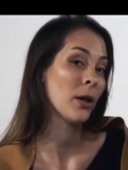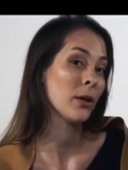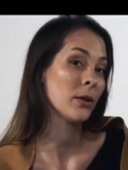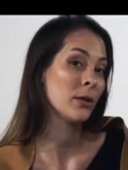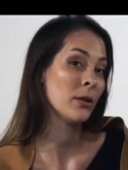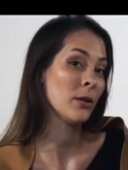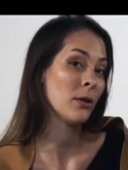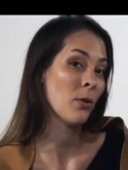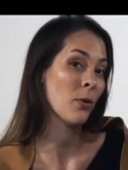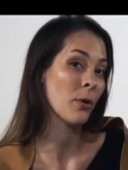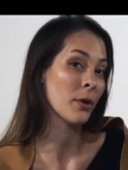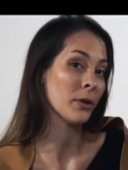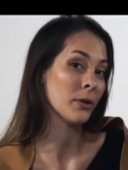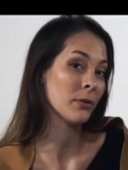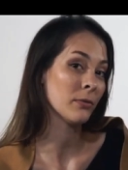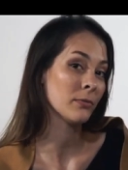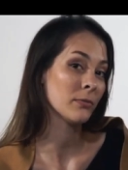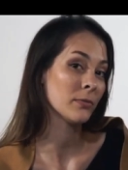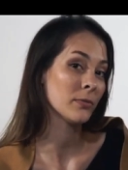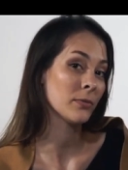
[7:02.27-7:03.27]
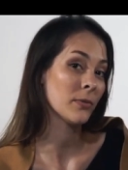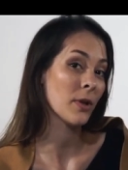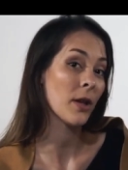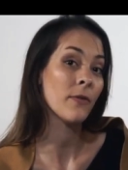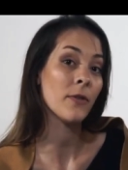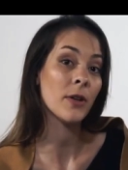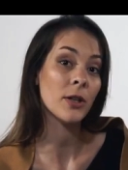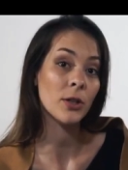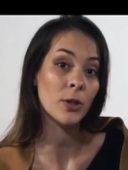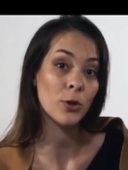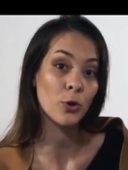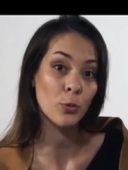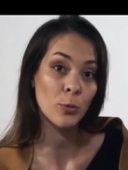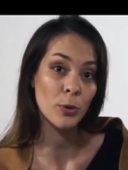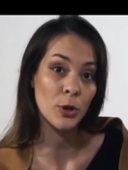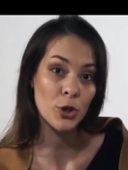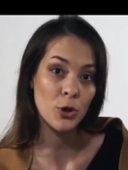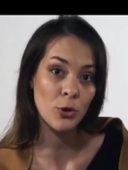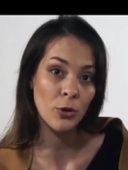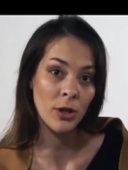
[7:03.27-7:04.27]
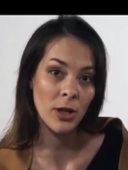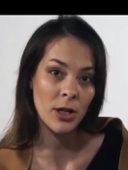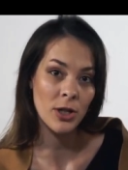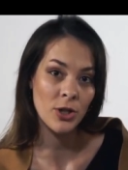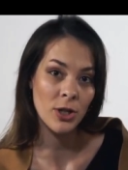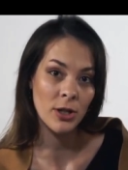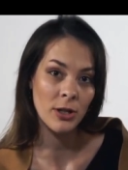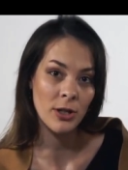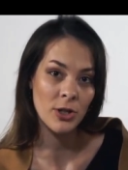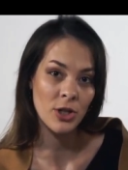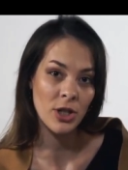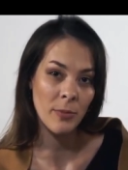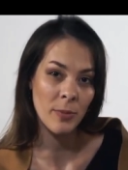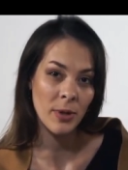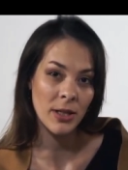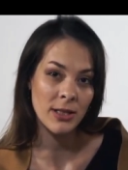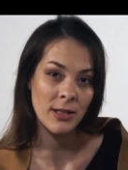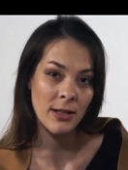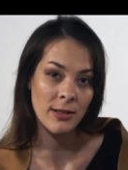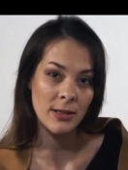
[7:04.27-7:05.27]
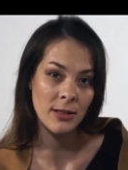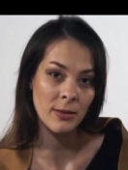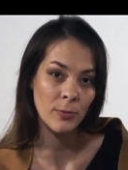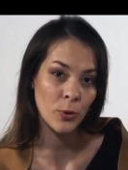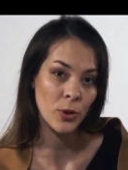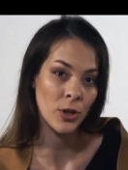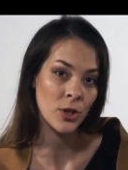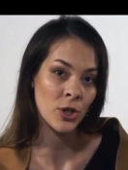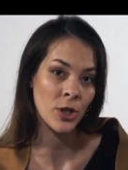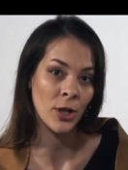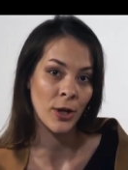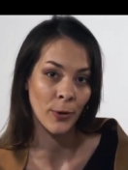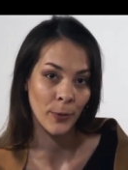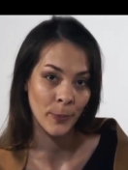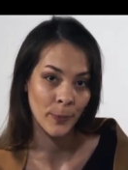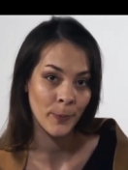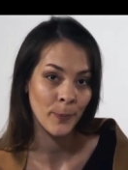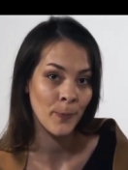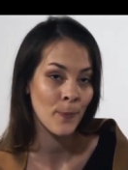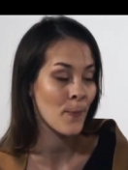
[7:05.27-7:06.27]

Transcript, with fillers: Герой. Верно думаю, что каждая должна бросаться ему на шею.